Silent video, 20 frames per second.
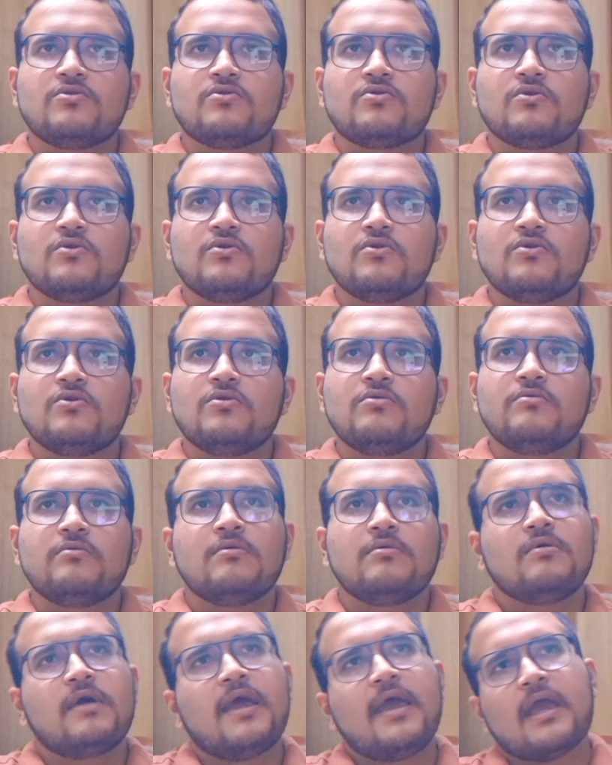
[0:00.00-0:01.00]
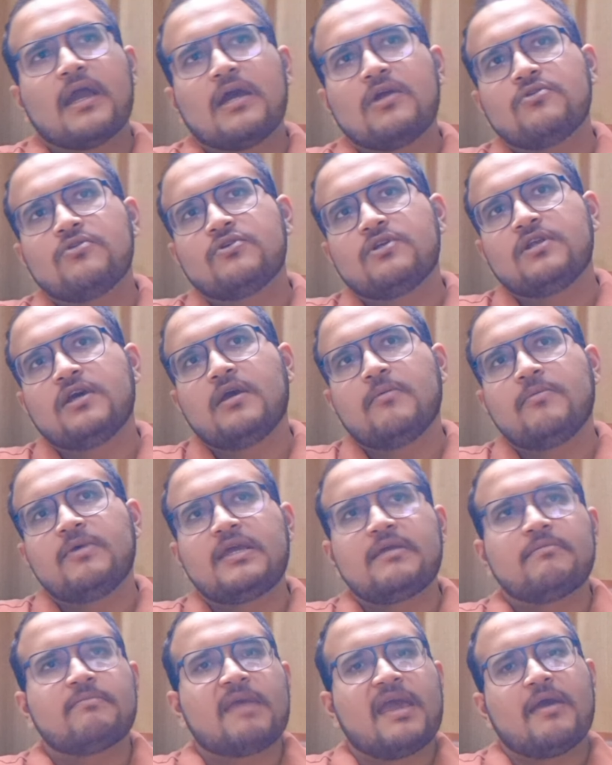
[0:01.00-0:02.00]
তো এগারো তলায় আমি
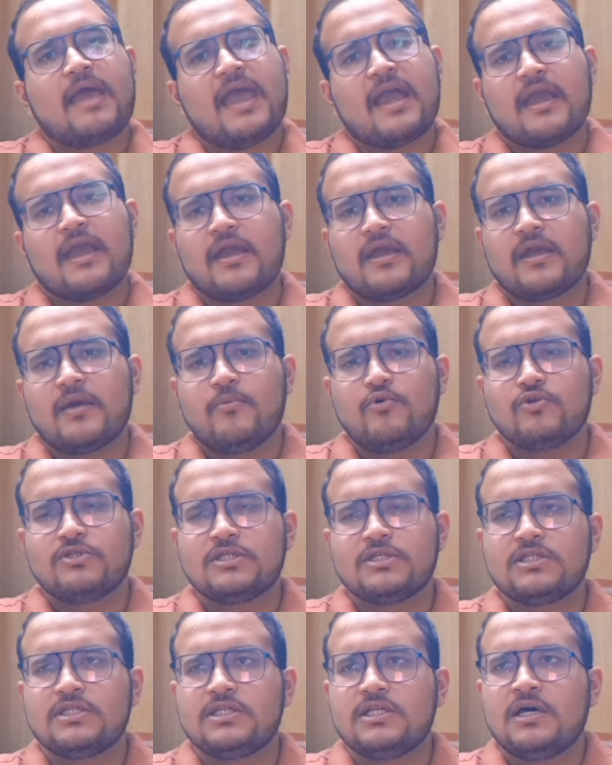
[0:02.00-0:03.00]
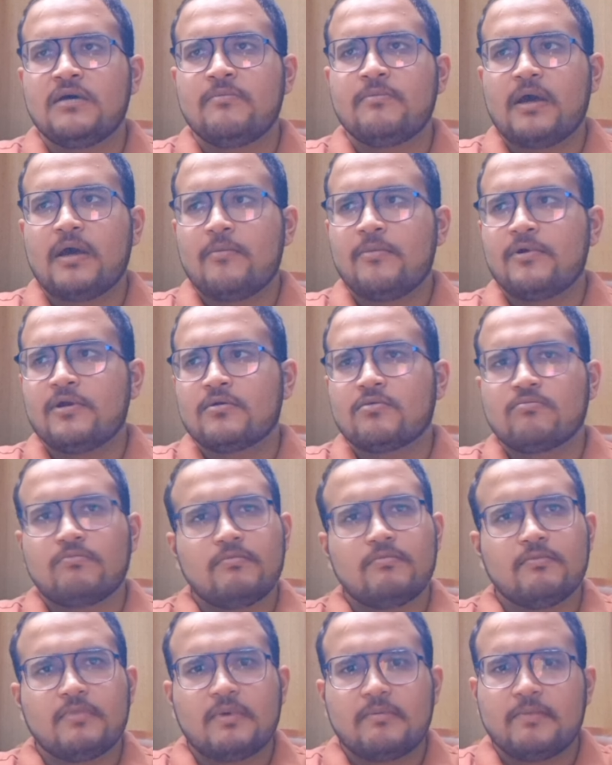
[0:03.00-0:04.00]
একা একা বসেছিলাম আমার
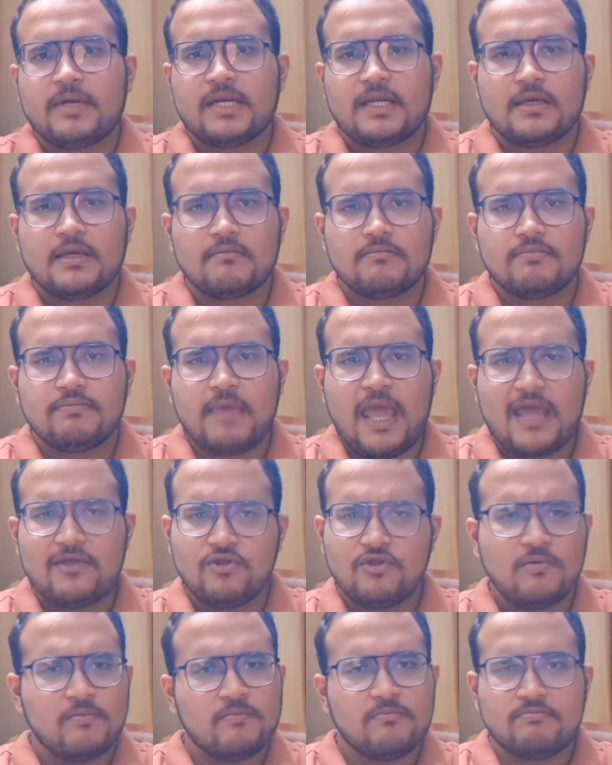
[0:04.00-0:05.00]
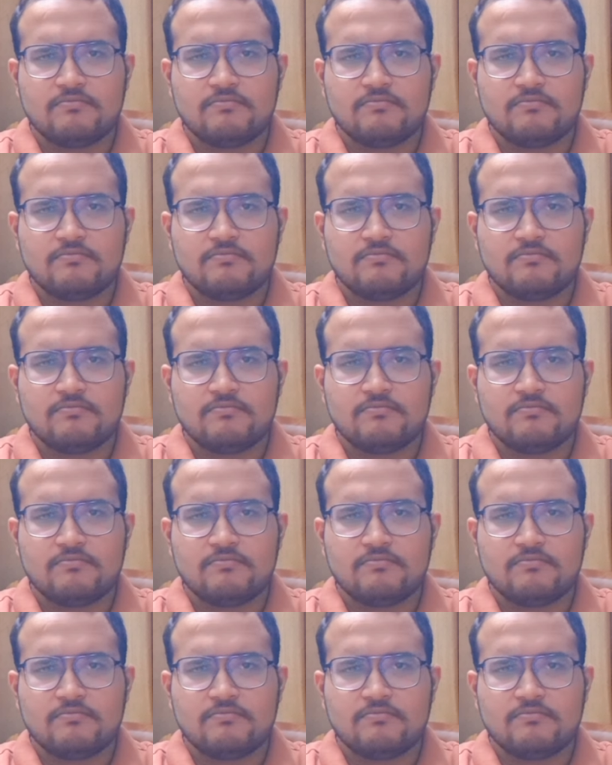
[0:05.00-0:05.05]
মানে একদম